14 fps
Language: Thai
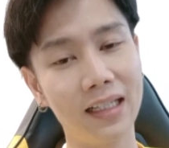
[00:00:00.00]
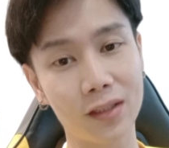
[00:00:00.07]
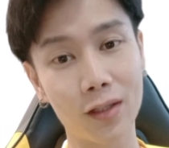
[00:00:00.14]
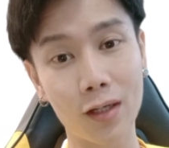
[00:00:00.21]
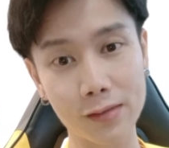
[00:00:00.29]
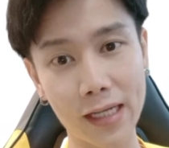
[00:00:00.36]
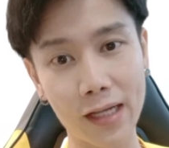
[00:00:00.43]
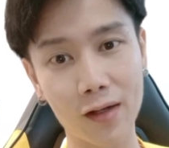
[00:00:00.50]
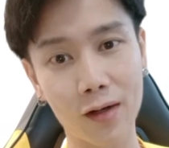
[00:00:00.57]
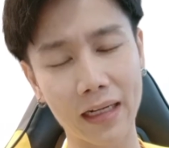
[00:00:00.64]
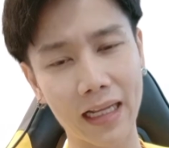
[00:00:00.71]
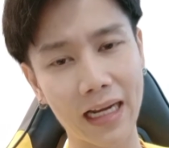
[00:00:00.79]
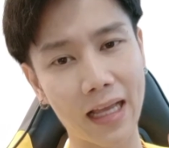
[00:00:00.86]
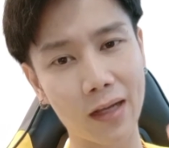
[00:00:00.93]
ต้องเข้าใจก่อ
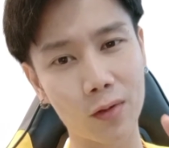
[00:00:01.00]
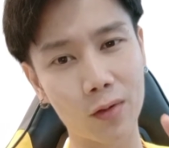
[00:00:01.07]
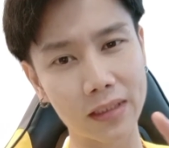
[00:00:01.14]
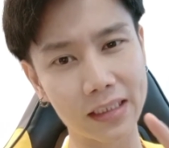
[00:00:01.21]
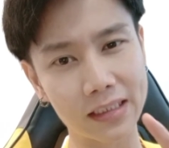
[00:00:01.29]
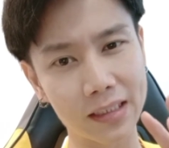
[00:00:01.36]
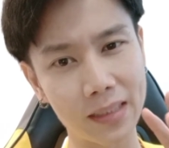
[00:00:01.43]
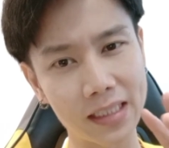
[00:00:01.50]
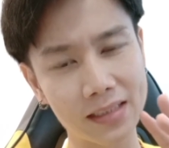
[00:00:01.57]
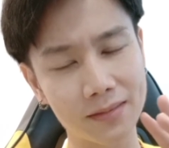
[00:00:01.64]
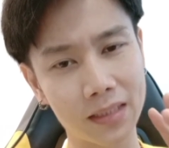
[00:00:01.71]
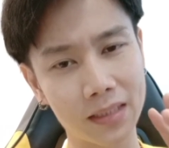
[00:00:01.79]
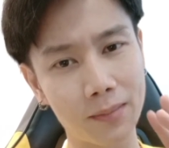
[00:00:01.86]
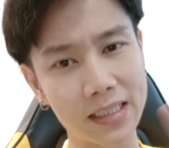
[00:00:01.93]
นนะ หลายคนที่ถ้าไม่
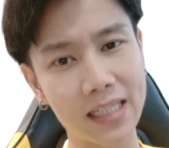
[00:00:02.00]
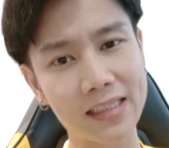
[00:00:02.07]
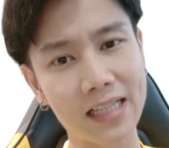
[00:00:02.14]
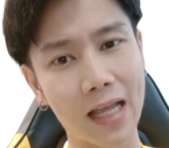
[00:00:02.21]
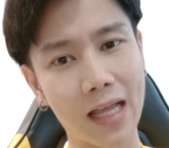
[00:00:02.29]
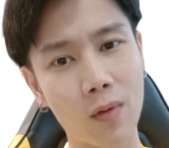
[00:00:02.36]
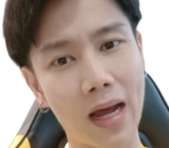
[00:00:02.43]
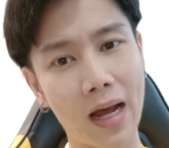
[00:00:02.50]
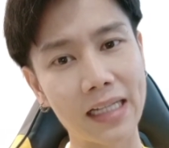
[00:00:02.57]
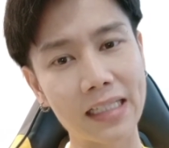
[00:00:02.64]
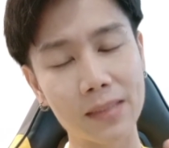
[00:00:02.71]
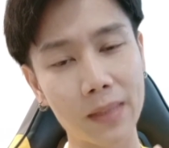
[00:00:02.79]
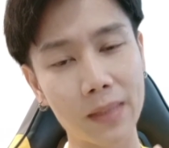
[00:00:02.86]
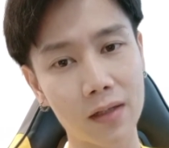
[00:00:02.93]
ถ้าไม่ใช่สายวาย
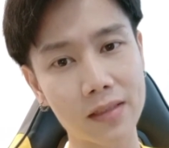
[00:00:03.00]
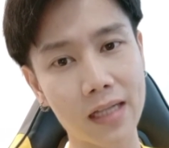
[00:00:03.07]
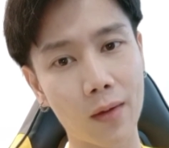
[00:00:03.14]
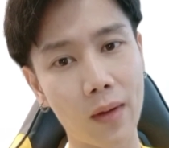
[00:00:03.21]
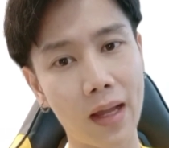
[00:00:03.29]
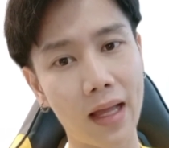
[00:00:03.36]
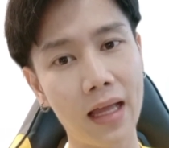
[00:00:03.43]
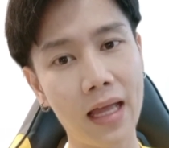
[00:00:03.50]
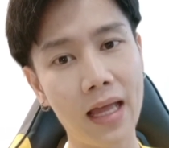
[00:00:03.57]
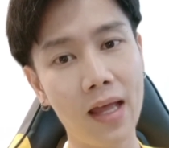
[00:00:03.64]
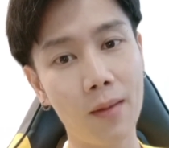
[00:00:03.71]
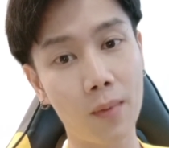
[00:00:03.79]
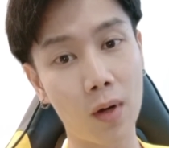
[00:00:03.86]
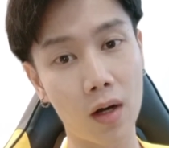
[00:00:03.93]
เนี่ยจะไม่เข้าใจว่า
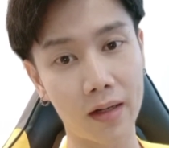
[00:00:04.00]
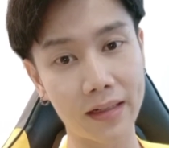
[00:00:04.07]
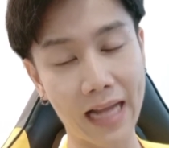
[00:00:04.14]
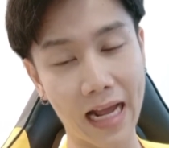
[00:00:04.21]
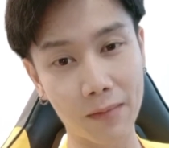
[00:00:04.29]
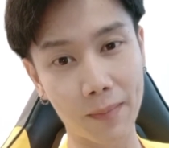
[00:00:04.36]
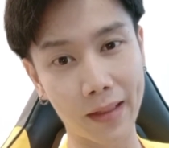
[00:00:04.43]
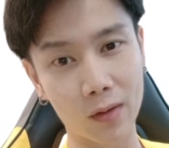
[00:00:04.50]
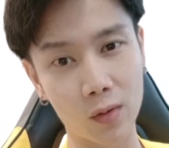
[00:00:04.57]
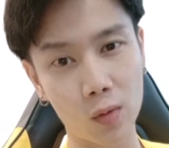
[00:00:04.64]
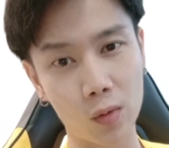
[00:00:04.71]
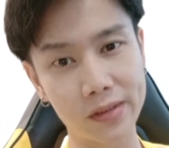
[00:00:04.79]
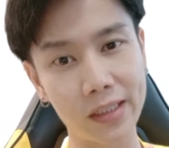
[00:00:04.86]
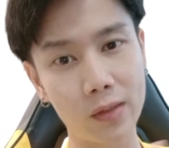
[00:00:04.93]
พอดังมาเป็น
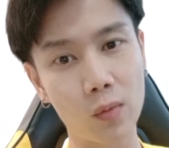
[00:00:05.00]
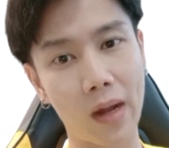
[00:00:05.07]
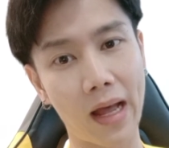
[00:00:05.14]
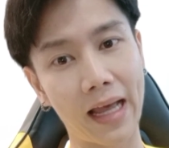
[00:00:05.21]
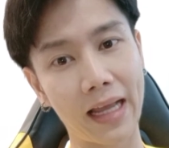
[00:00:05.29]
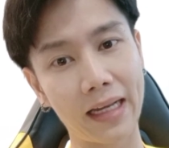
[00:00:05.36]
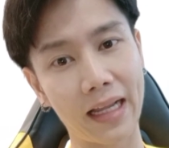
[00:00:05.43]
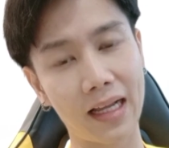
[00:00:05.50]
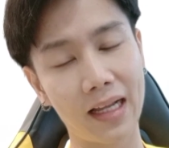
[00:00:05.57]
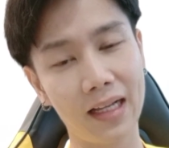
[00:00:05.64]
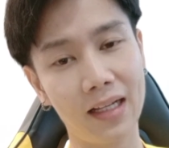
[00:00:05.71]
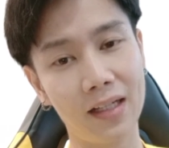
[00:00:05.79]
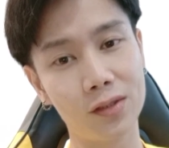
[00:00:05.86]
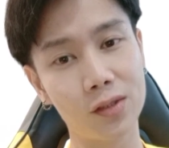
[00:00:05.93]
คู่จิ้นวายเนี่ย
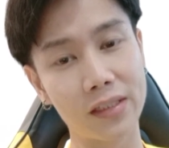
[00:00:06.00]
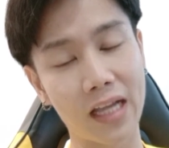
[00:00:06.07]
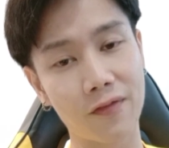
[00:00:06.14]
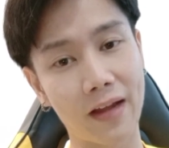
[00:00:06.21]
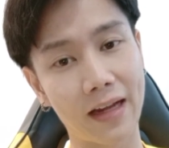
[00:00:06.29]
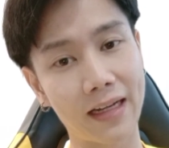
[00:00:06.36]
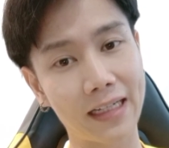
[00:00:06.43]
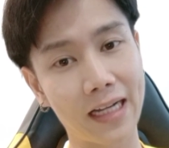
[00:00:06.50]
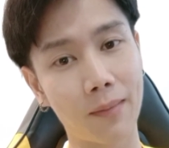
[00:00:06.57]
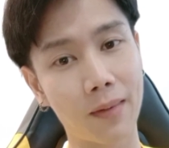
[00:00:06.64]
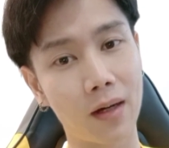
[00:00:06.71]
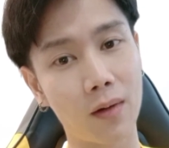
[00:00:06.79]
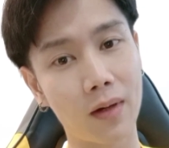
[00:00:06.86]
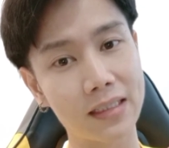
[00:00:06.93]
ส่วนใหญ่แฟนคลับ
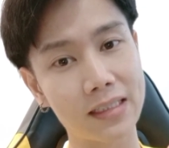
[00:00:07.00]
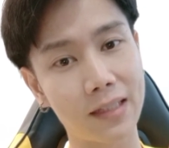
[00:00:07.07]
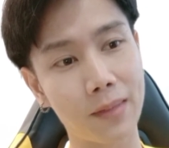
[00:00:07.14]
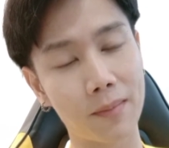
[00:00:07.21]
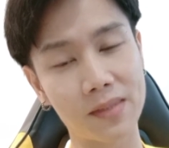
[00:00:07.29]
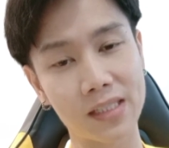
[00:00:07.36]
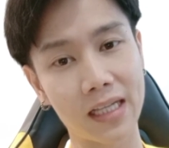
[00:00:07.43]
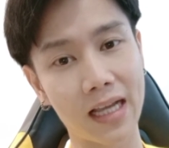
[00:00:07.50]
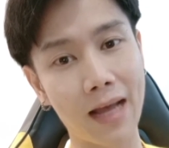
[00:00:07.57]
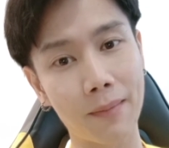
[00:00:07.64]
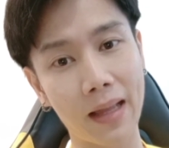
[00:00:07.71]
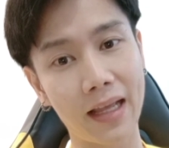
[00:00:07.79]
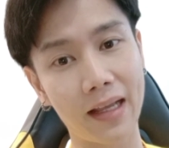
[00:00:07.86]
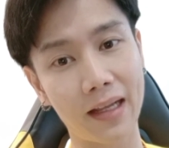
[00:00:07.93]
เขาก็จะแบบเชียร์อั
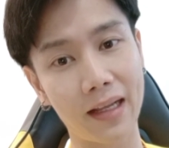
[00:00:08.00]
พให้